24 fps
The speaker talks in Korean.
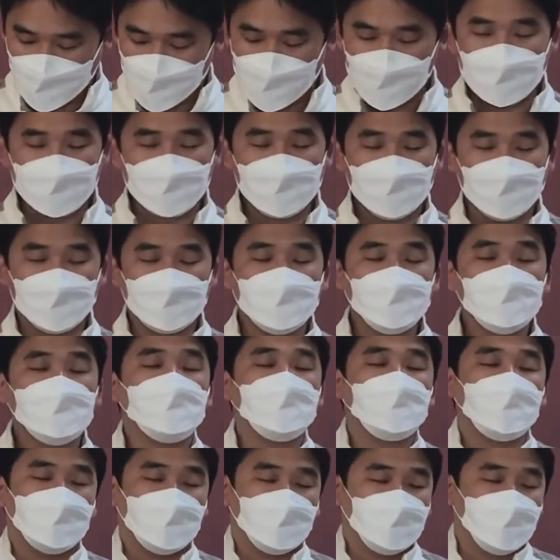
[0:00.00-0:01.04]
하나님을
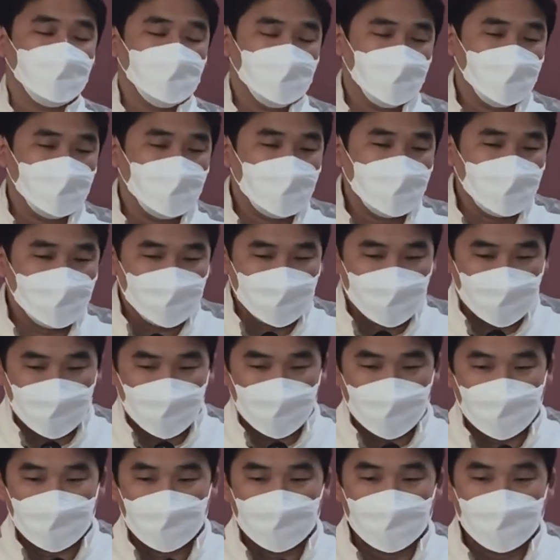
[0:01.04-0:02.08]
인정하는 것이기
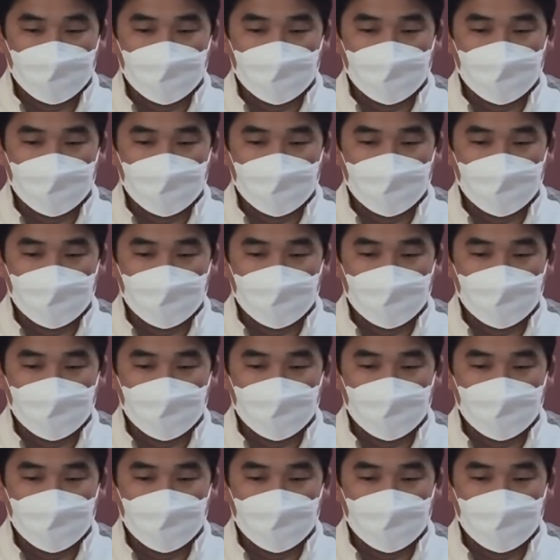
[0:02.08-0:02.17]
때문이다.